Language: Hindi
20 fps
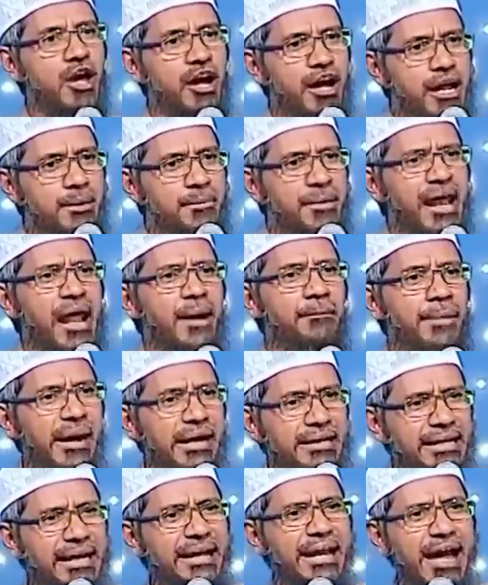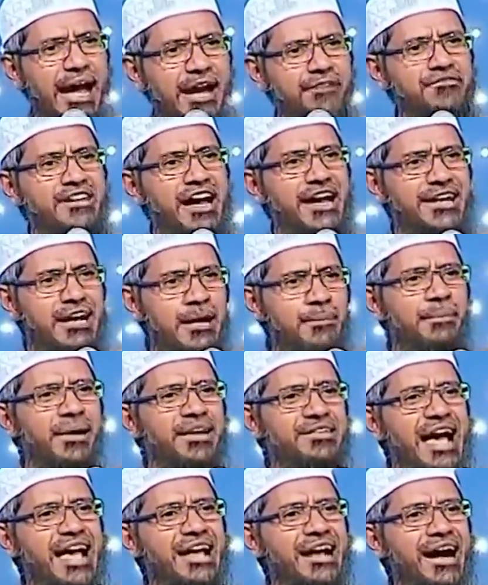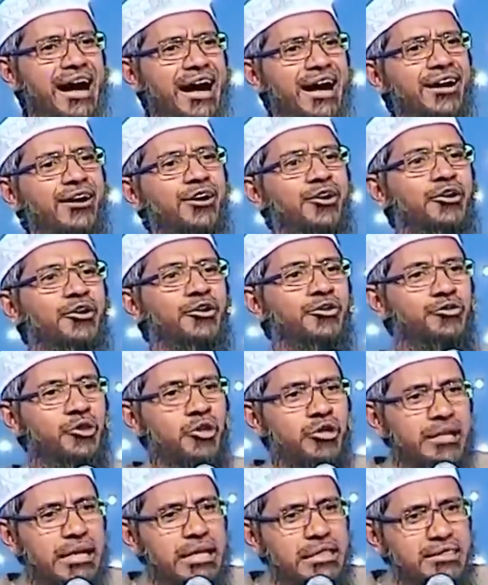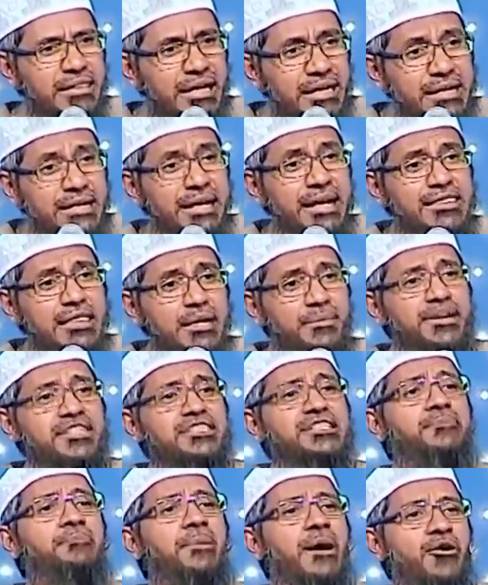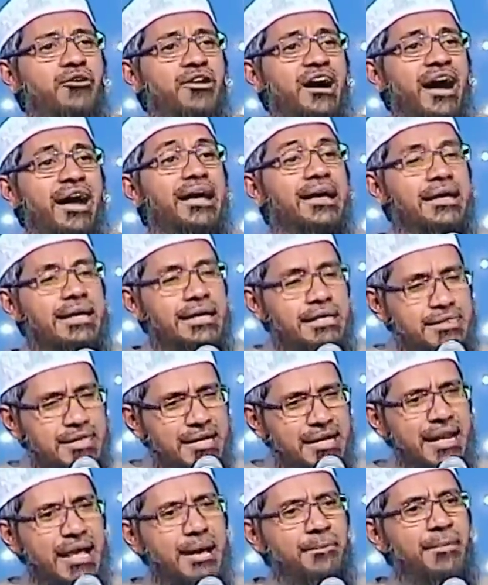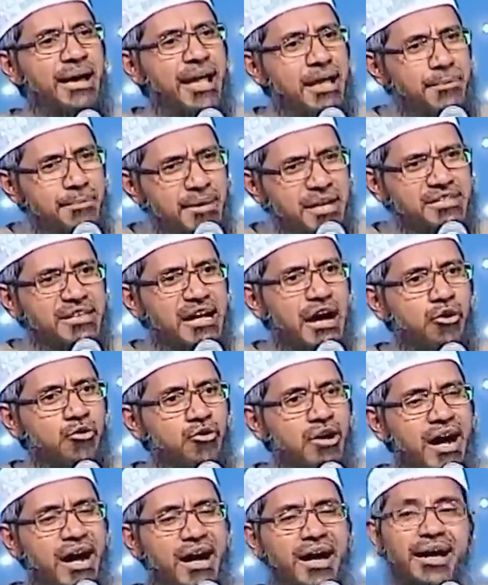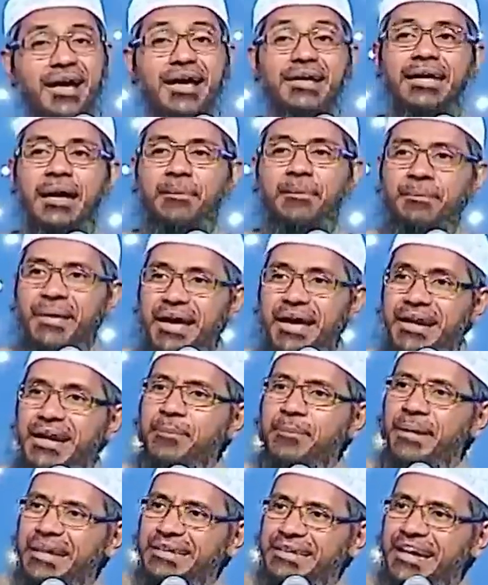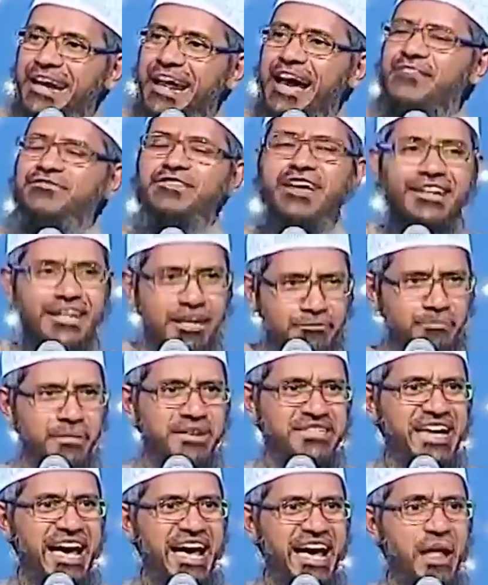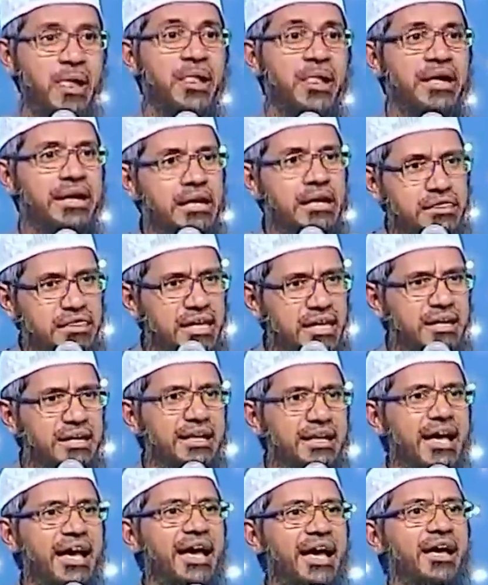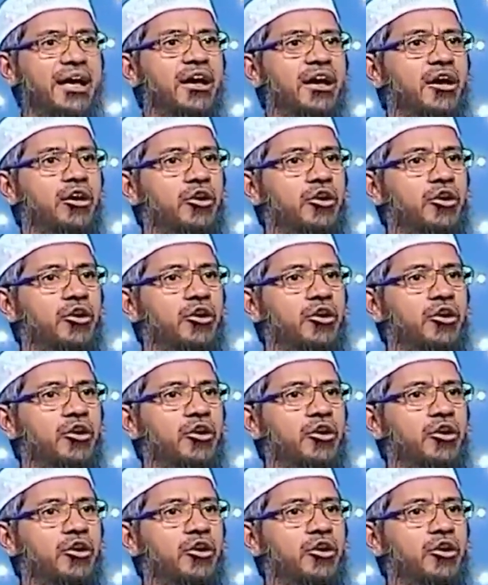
तो अगर मेरा बेटर हाफ जहनम में जाएगा तो किस तरीके से मैं जी पाऊंगा इसीलिए मैं भी चाहूंगा कि मेरी बेटर हाफ जन्नत में जाए इसीलिए